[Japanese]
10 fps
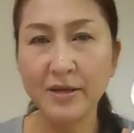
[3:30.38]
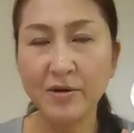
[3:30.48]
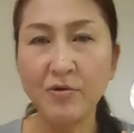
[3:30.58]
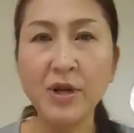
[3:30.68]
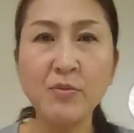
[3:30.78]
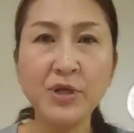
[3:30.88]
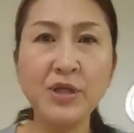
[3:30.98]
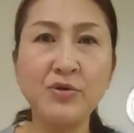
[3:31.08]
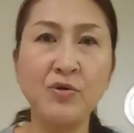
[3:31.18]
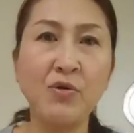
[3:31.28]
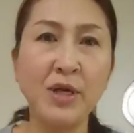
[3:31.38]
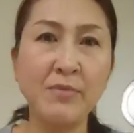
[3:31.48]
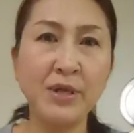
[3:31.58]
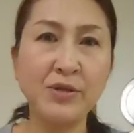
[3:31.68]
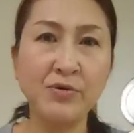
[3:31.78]
これも陰と言われ
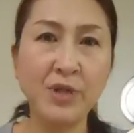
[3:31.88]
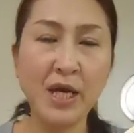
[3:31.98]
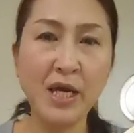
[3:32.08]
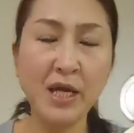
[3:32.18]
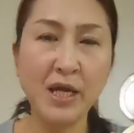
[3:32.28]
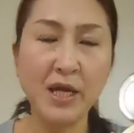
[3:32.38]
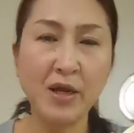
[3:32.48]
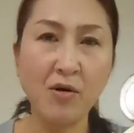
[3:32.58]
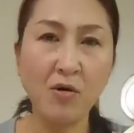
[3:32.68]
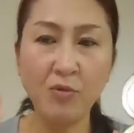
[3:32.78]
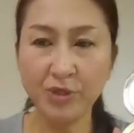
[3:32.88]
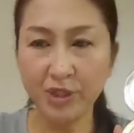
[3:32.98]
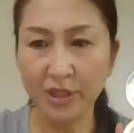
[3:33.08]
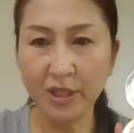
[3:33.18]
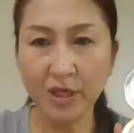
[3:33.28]
ますよね表
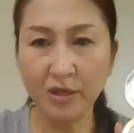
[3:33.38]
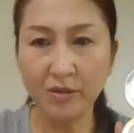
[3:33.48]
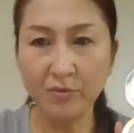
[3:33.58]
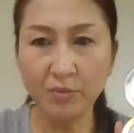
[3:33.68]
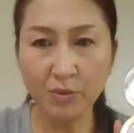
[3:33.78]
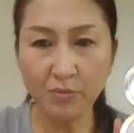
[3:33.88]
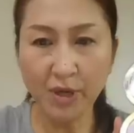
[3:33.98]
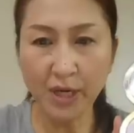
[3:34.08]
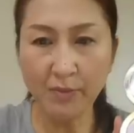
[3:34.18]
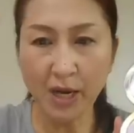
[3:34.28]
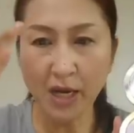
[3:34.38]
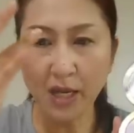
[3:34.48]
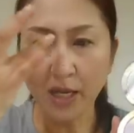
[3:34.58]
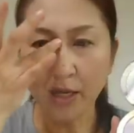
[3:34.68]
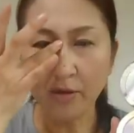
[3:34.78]
に出てる部分もあれば
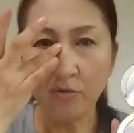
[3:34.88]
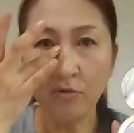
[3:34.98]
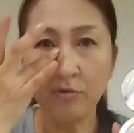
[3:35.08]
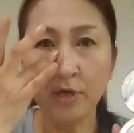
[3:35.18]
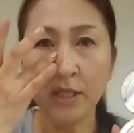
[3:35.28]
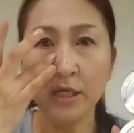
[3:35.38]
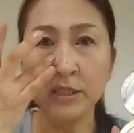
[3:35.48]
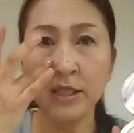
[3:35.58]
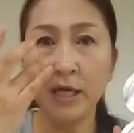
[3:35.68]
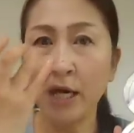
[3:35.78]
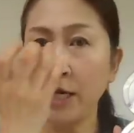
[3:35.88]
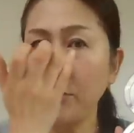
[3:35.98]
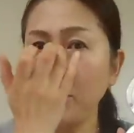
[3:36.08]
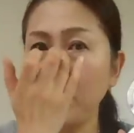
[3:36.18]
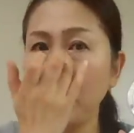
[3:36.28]
こういう形で影
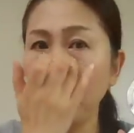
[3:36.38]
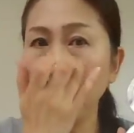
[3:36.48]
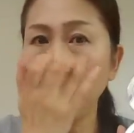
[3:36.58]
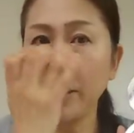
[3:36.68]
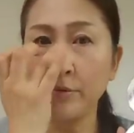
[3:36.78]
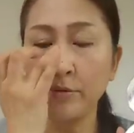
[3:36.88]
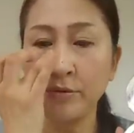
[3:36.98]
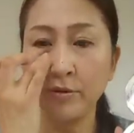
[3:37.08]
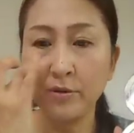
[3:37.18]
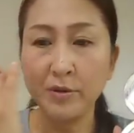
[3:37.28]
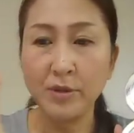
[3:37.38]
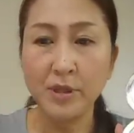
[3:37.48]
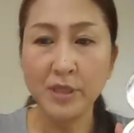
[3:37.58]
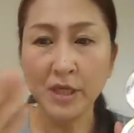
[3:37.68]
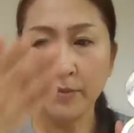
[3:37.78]
の部分もある
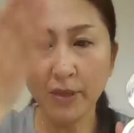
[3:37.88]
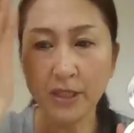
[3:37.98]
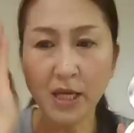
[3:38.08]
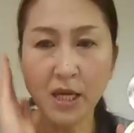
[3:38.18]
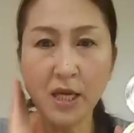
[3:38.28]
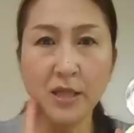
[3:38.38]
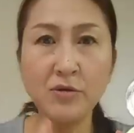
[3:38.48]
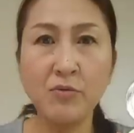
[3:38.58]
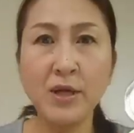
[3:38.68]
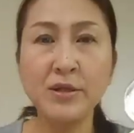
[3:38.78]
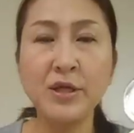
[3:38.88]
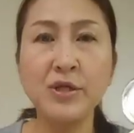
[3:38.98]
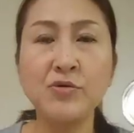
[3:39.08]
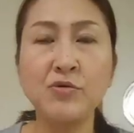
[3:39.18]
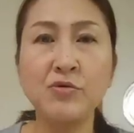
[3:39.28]
ただペターっと
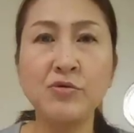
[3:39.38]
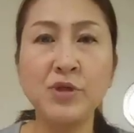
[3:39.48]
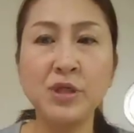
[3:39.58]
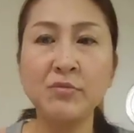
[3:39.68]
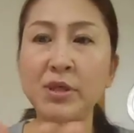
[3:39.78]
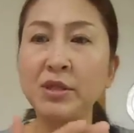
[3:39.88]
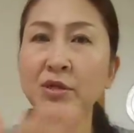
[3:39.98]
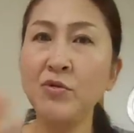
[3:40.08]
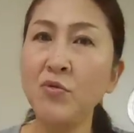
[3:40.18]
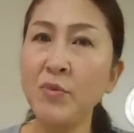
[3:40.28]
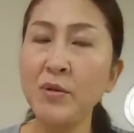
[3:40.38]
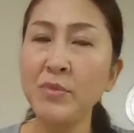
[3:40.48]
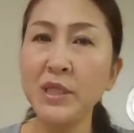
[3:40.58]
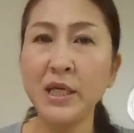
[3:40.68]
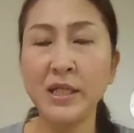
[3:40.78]
ファンデーションを塗ってしまって能面
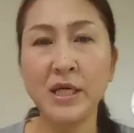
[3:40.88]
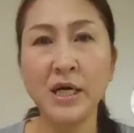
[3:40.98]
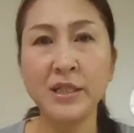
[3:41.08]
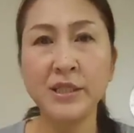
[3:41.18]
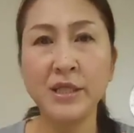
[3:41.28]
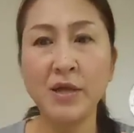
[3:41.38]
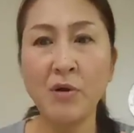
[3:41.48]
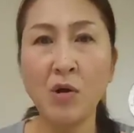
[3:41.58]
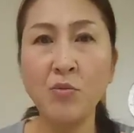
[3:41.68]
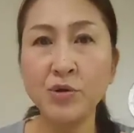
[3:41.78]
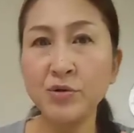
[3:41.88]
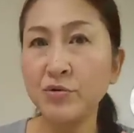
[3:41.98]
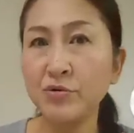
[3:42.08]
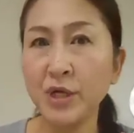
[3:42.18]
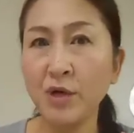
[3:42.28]
みたいな感じでは面白
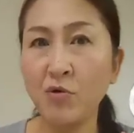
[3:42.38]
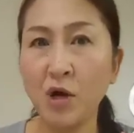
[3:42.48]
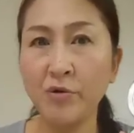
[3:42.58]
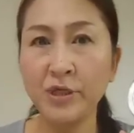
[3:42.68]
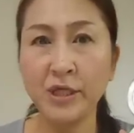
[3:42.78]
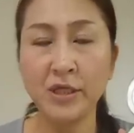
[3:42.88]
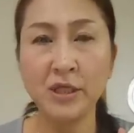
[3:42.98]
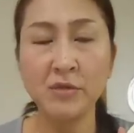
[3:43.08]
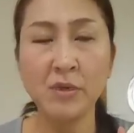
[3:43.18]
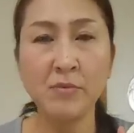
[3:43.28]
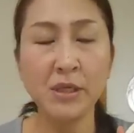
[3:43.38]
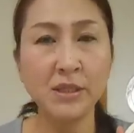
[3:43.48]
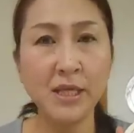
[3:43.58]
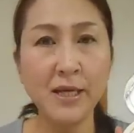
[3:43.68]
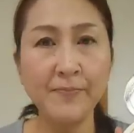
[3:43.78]
くないお顔になってしまいま
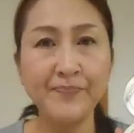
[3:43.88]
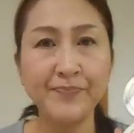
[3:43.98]
すね